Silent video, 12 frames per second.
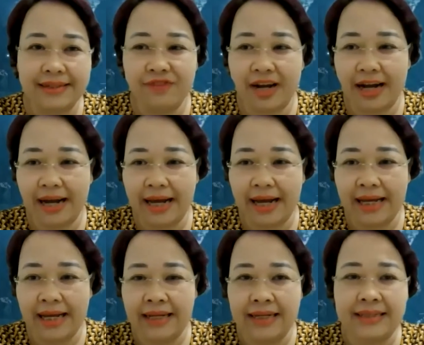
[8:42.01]
và
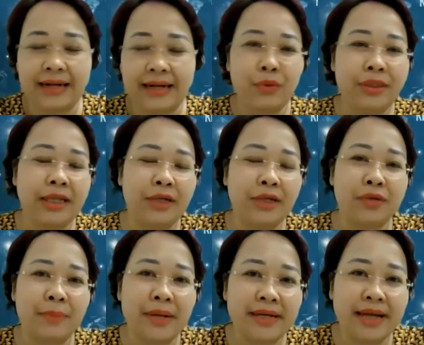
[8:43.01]
các quý thầy
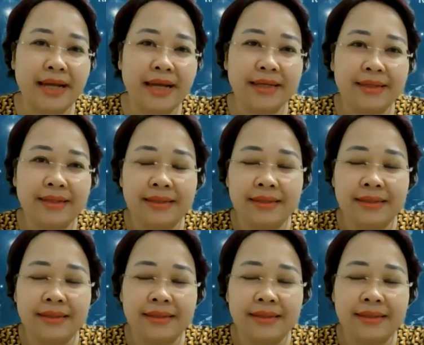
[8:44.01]
cô đã biết đấy